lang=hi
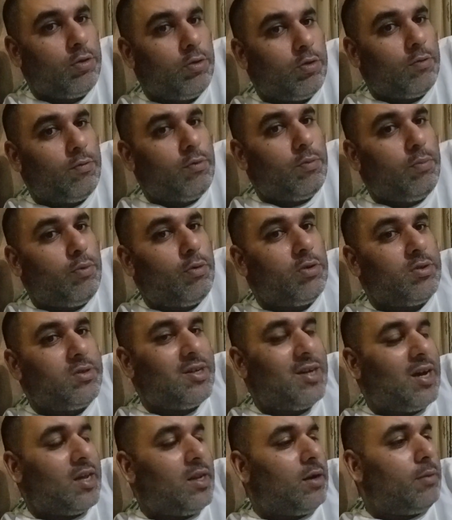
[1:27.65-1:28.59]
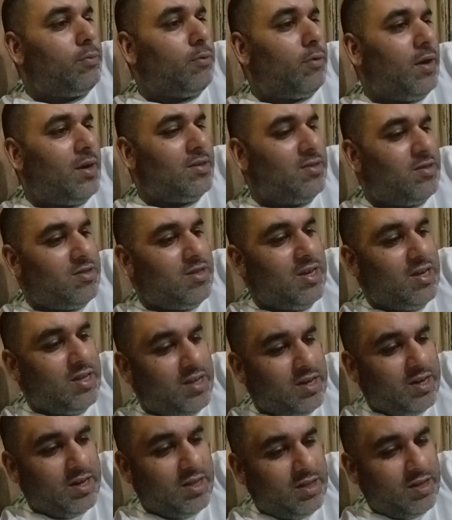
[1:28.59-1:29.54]
तो वो बहुत ज़्यादा पॉइंट्स दे
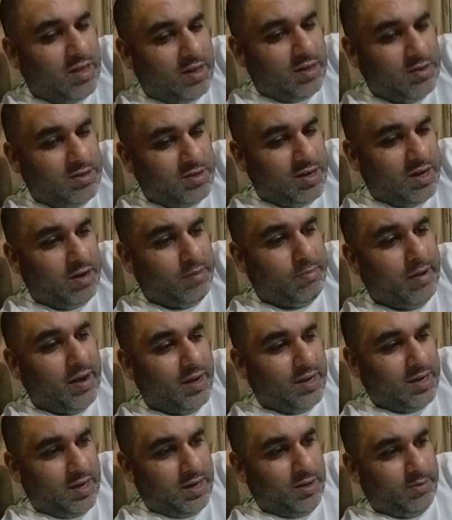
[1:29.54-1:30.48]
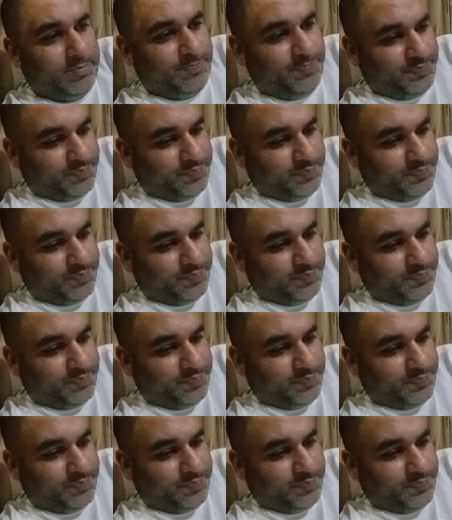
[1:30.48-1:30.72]
दिए थे स्टेट बैंक ने